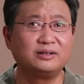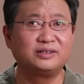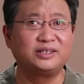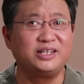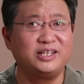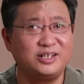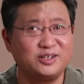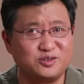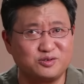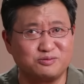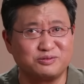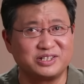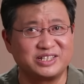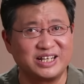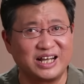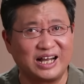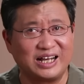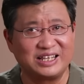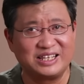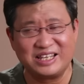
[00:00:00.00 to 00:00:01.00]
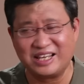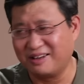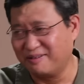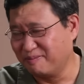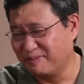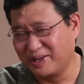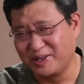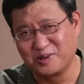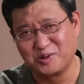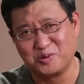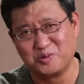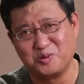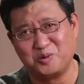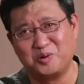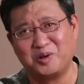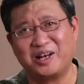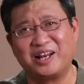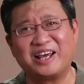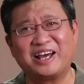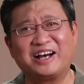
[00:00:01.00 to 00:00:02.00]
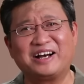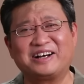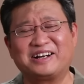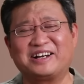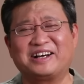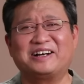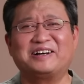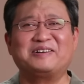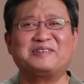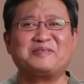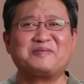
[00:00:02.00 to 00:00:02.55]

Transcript: 地主家也没有余粮啊。